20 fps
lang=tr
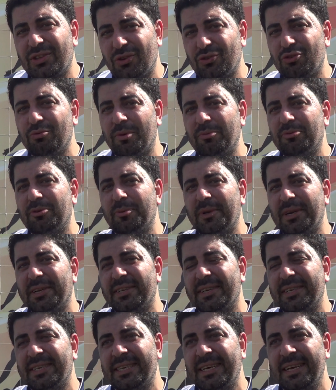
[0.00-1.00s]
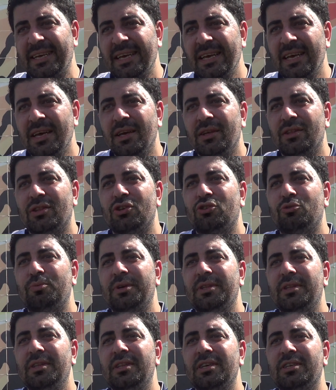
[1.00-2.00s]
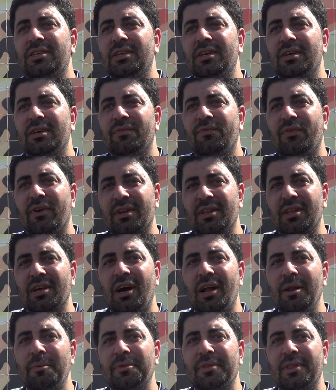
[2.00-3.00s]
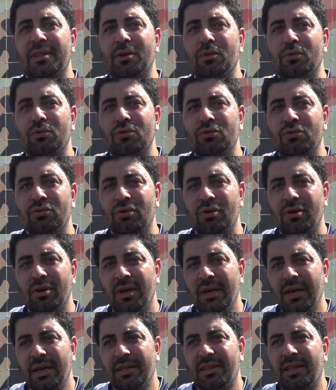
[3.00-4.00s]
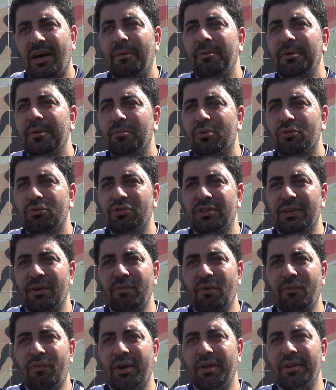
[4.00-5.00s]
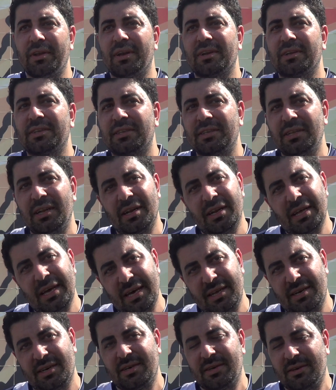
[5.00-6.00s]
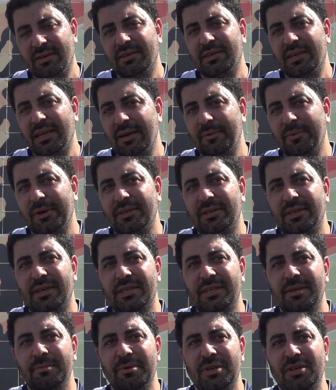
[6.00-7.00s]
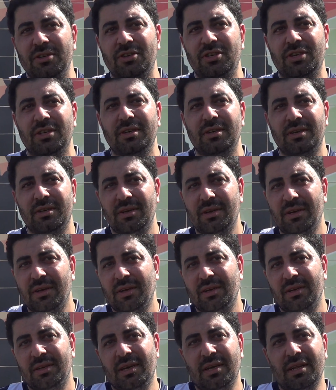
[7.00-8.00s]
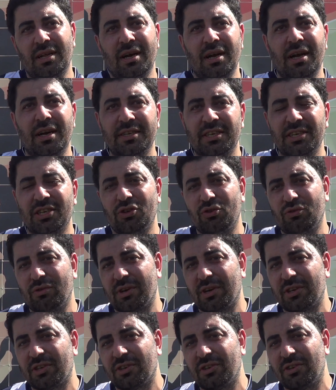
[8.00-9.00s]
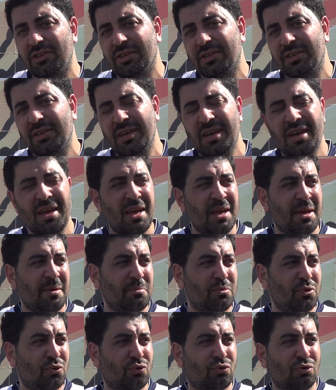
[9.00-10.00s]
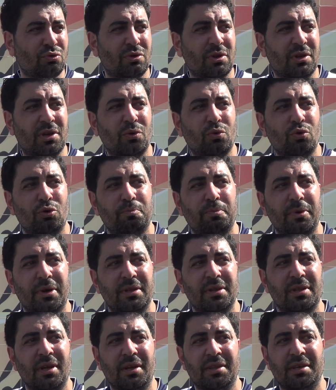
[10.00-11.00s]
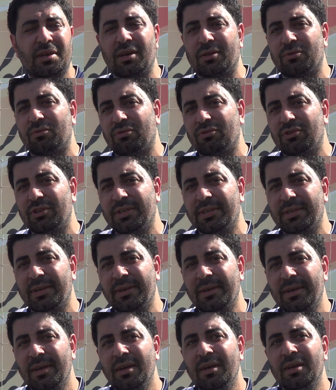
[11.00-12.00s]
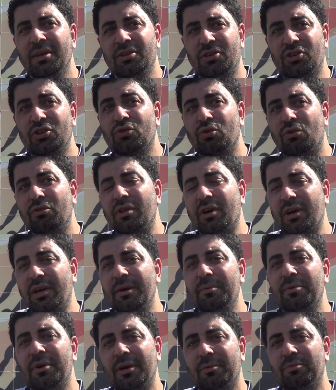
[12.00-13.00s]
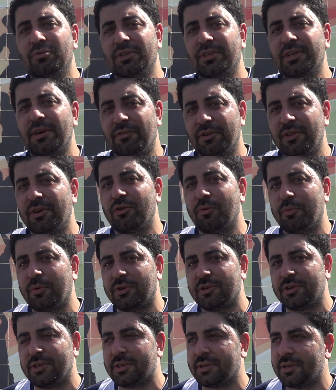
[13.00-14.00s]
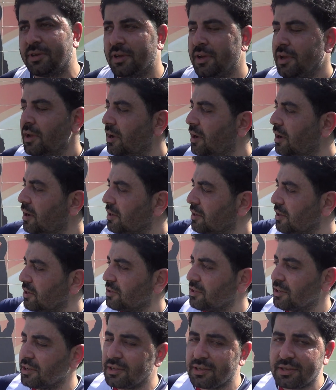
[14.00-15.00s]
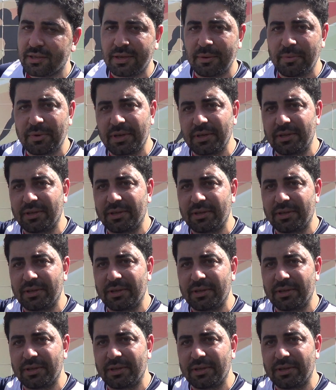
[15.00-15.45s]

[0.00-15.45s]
tecrübemiz biraz az. Tecrübe edindikçe farklı galibiyetler alıyoruz. Tahminim bugün Cem Vefa'nın arkasından eğer yenemezlerse birinci, yenerlerse ikinci olarak çıkacağız. Üst turdaki gruplarda daha dikkatli olacağız. İşi son Tabii. dakikaya bırakmayacağız, kafadan koparacağız. Arkadaşlara tebrik